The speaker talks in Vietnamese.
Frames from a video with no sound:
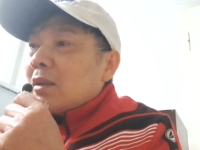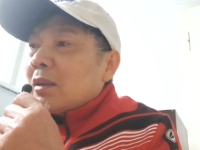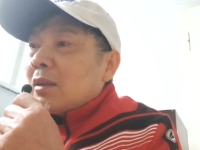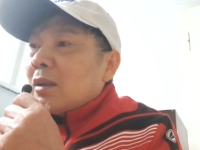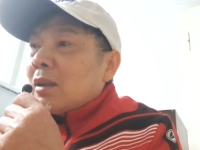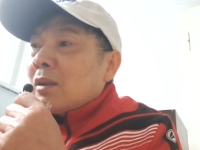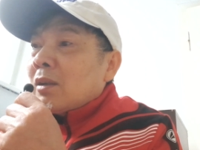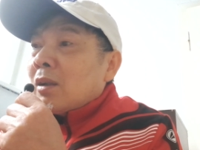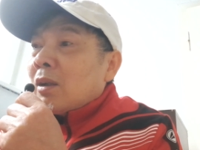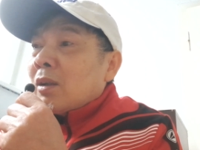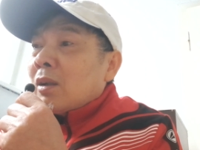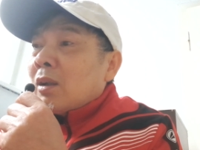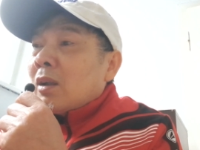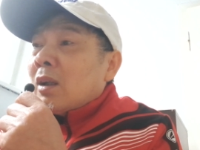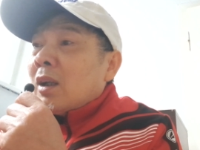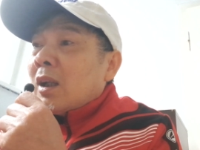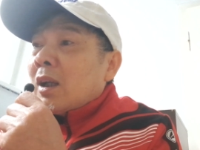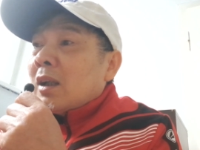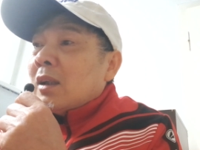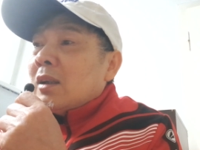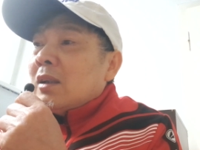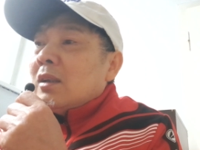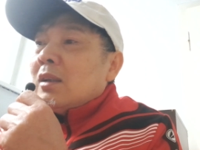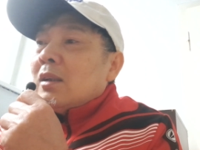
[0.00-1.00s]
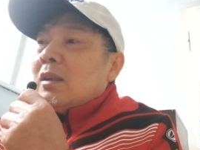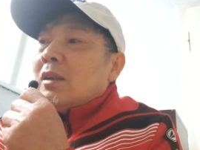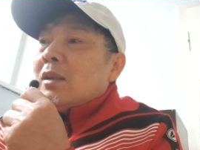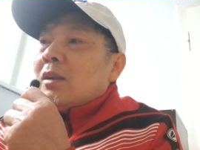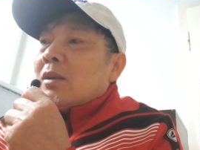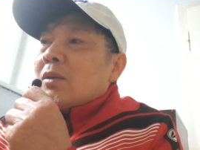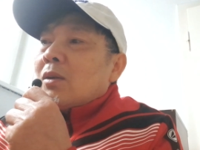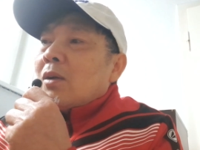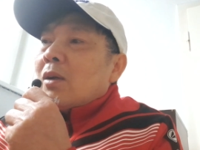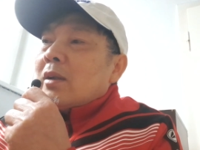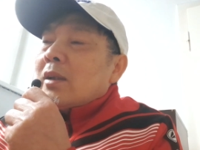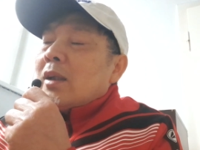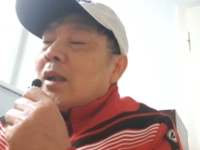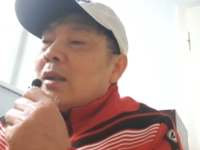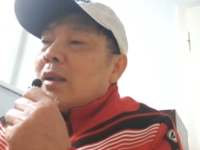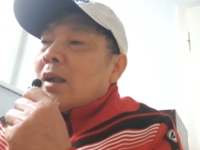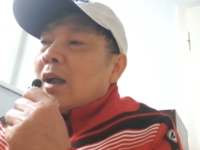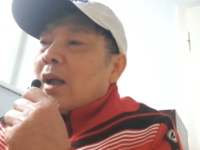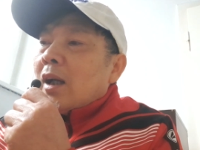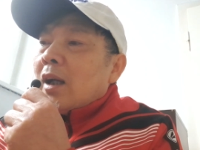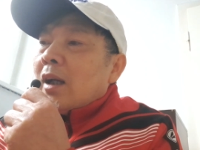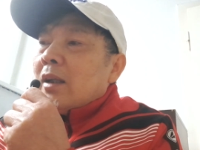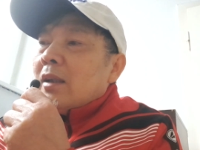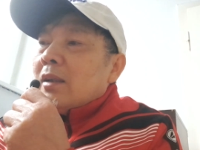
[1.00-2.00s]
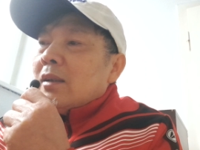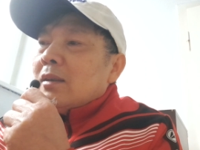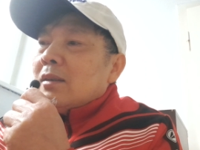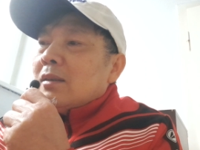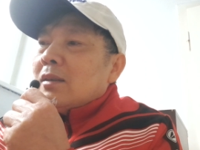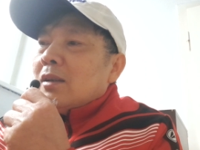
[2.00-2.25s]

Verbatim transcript: cho nên họ là có cái vấn đề